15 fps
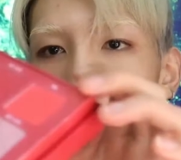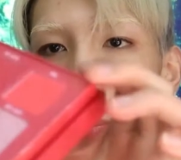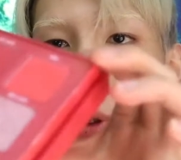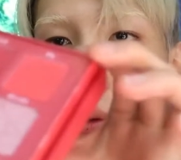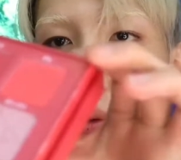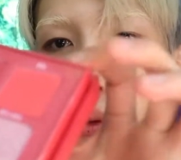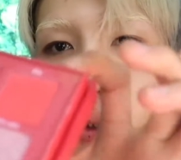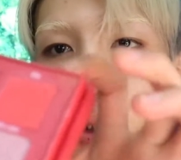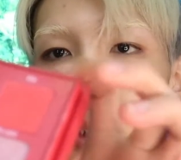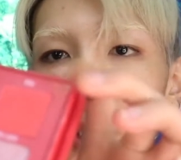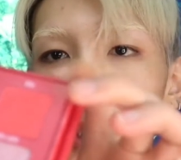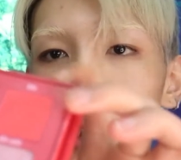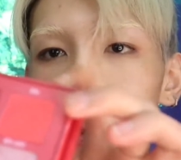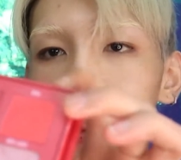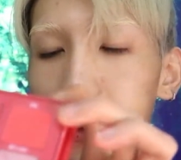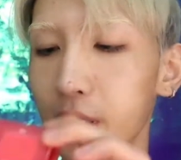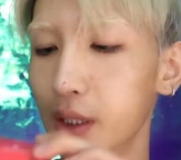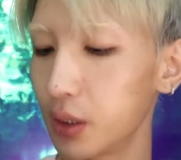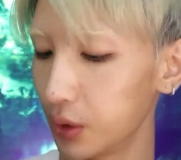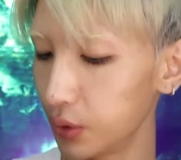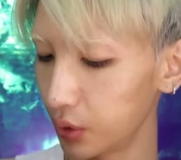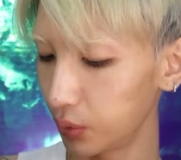没有碰过，像这种
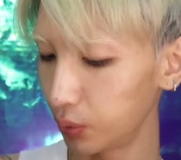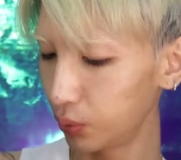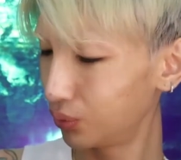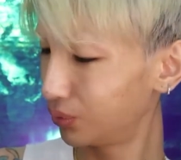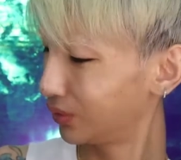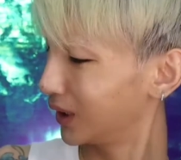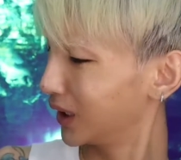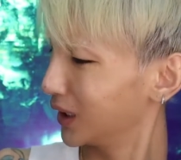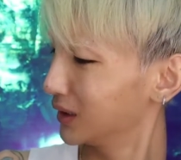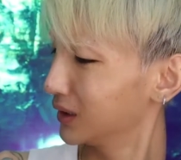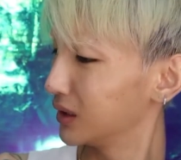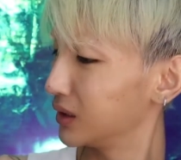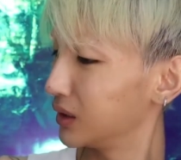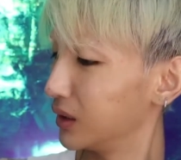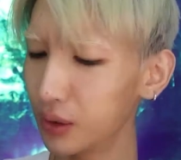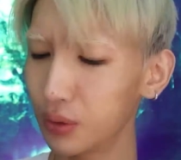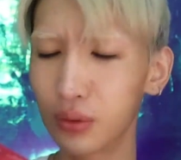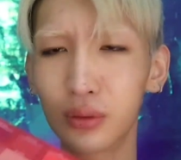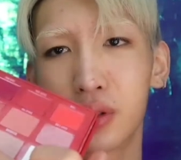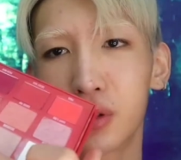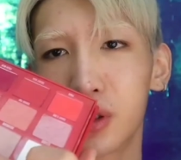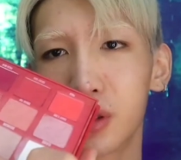颜色就是，这种
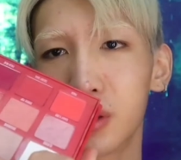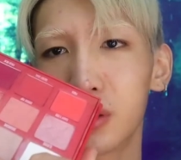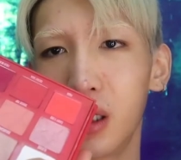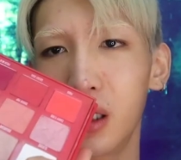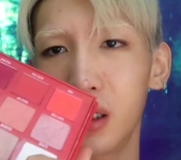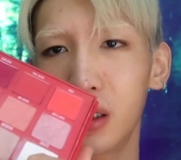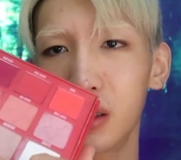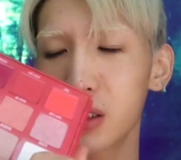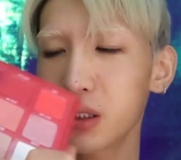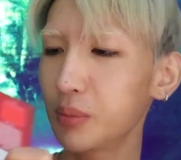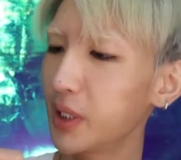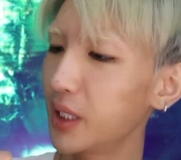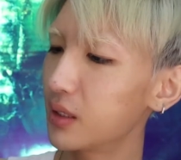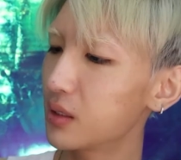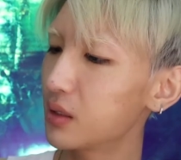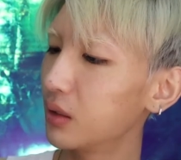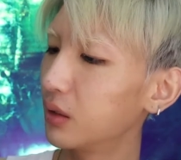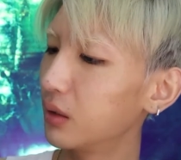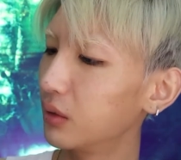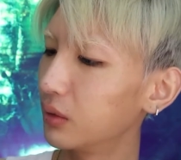就是啊，这什么颜色？